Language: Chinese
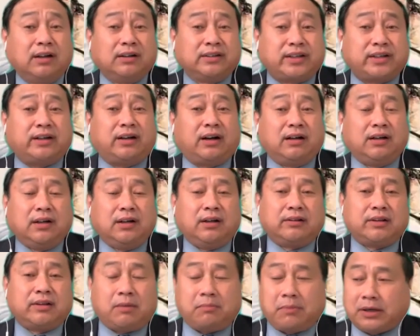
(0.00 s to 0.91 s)
这个，
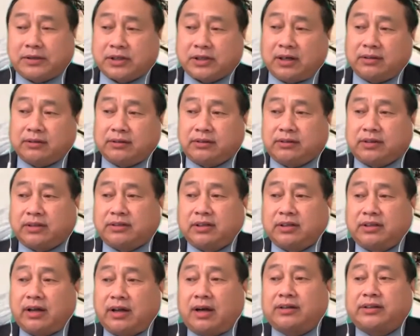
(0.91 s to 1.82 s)
那么这这
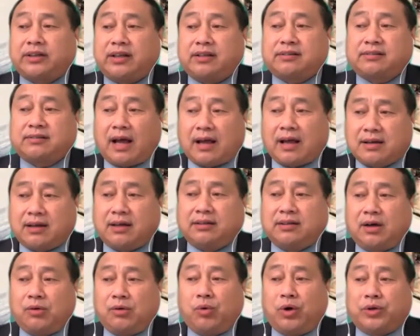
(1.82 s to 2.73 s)
是第二，第三个
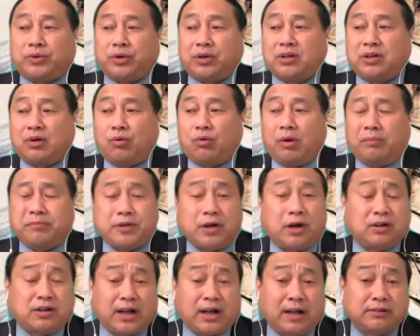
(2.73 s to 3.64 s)
呢，我觉得呢，我们就
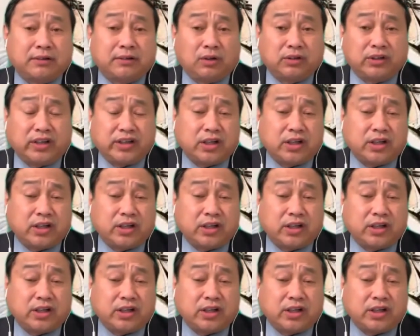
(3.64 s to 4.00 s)
要看到呢，